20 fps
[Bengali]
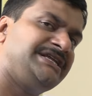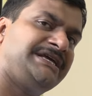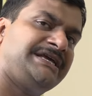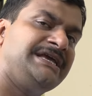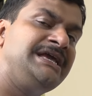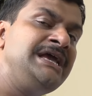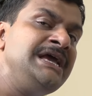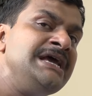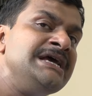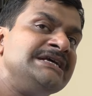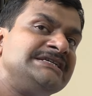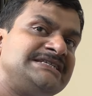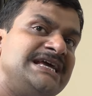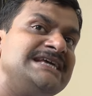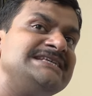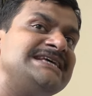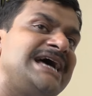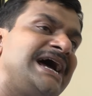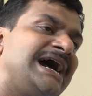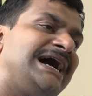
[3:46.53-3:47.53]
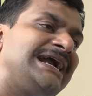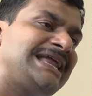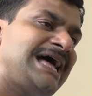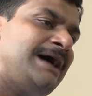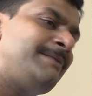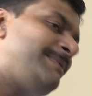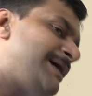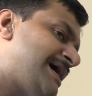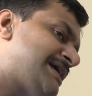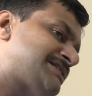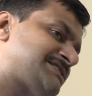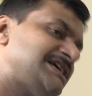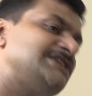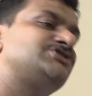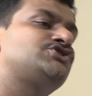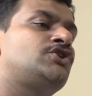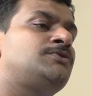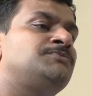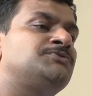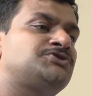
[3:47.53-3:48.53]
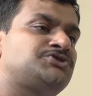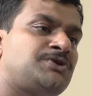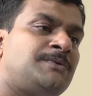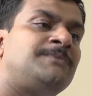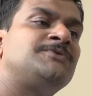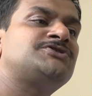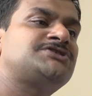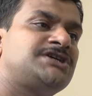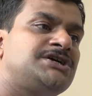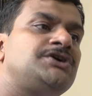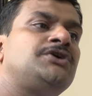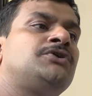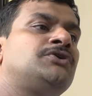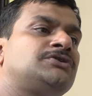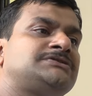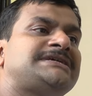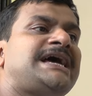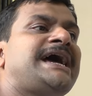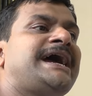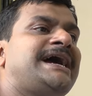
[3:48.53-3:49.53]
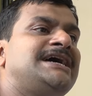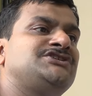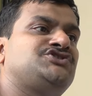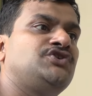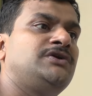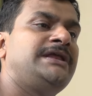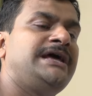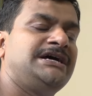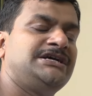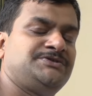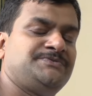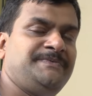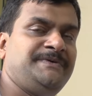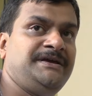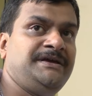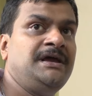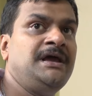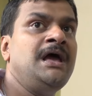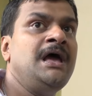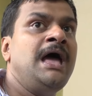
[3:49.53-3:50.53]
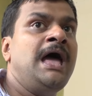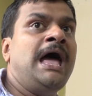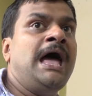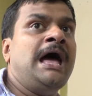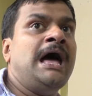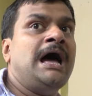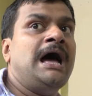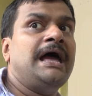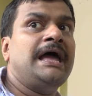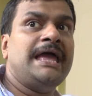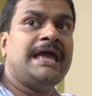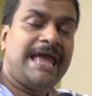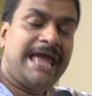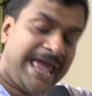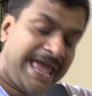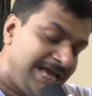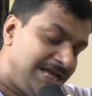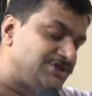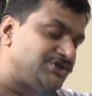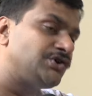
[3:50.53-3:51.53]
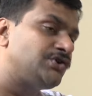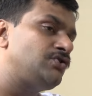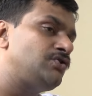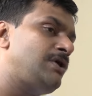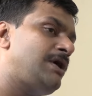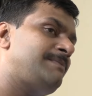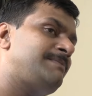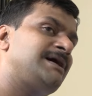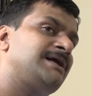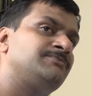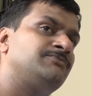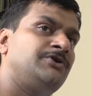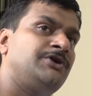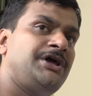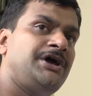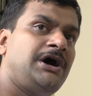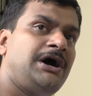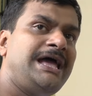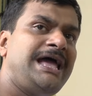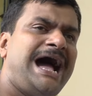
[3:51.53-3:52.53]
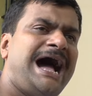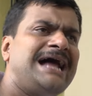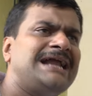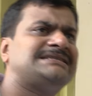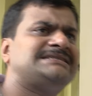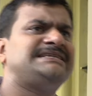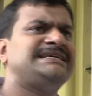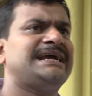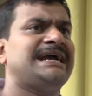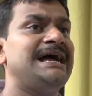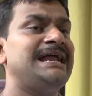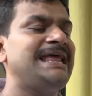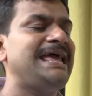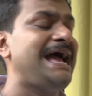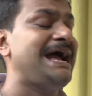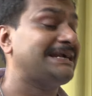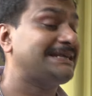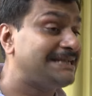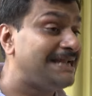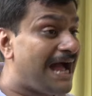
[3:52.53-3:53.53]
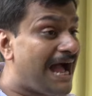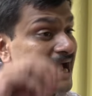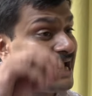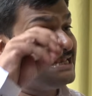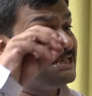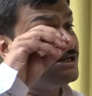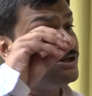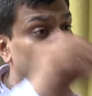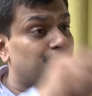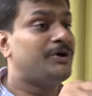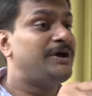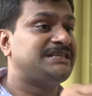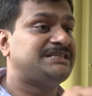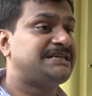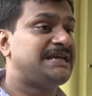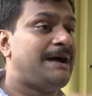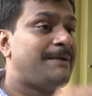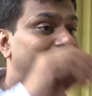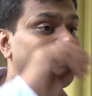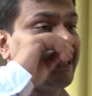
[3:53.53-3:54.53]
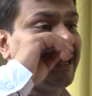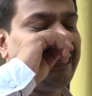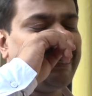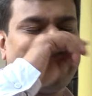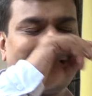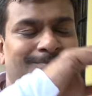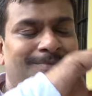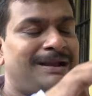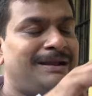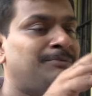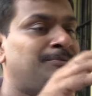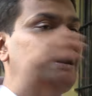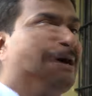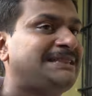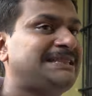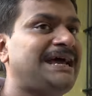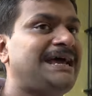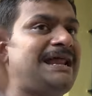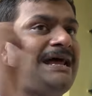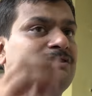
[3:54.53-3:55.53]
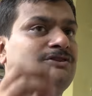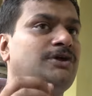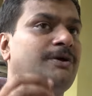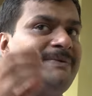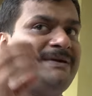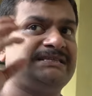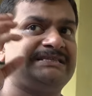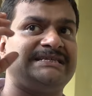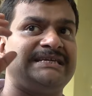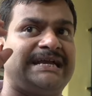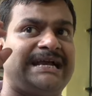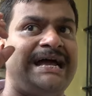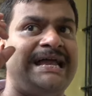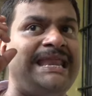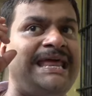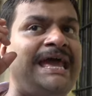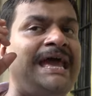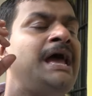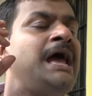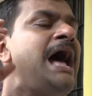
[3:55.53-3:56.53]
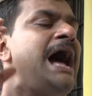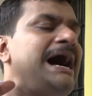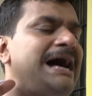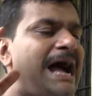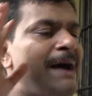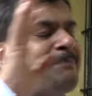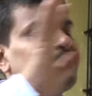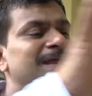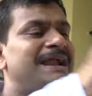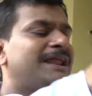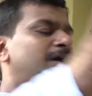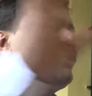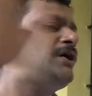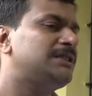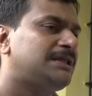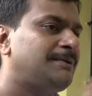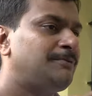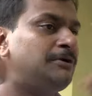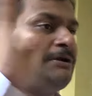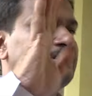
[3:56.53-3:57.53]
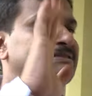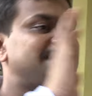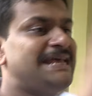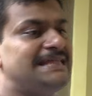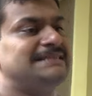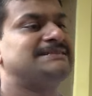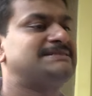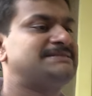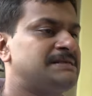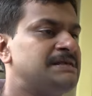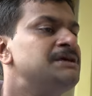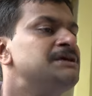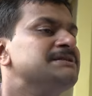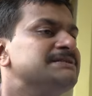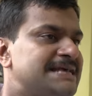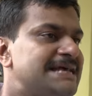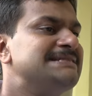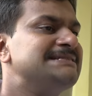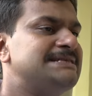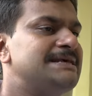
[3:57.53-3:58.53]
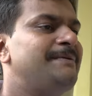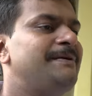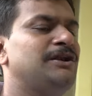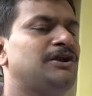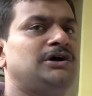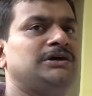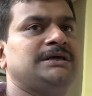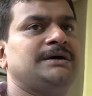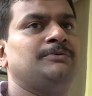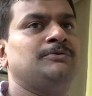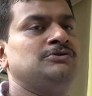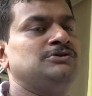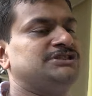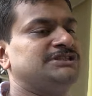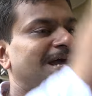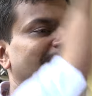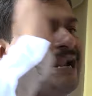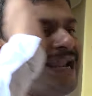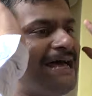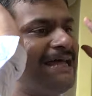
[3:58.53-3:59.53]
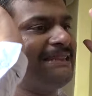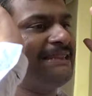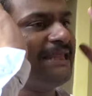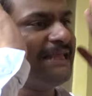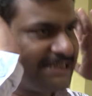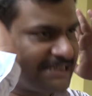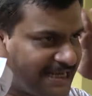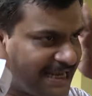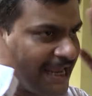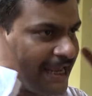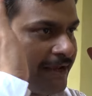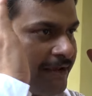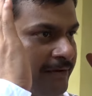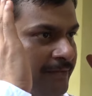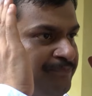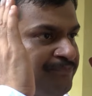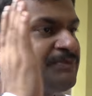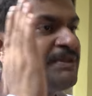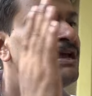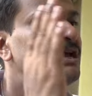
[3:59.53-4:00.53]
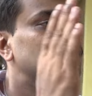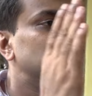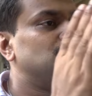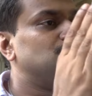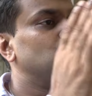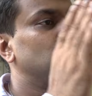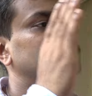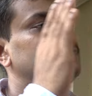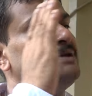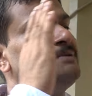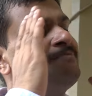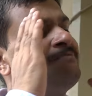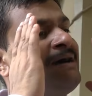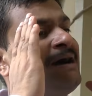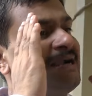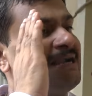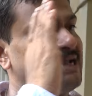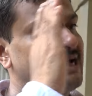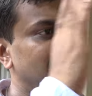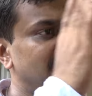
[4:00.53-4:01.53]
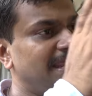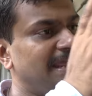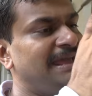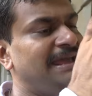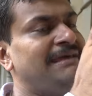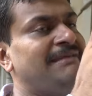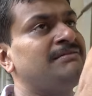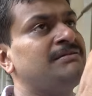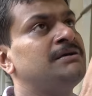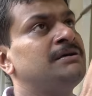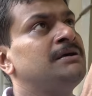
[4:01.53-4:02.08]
ঠিকই সেই জায়গাটা আবার সেই সমস্যাজনক জায়গায় চলে আসবে এই জন্য আমার মনে হয় আর যেখানে একটা আইন রয়েছে আপনাকে এটা মান মাথায় রাখতে হবে যেখানে আপনি একটা কথা বলুন সেন্স সেন্সেবল কথা বলুন সারা দেশে যদি মার্ডারের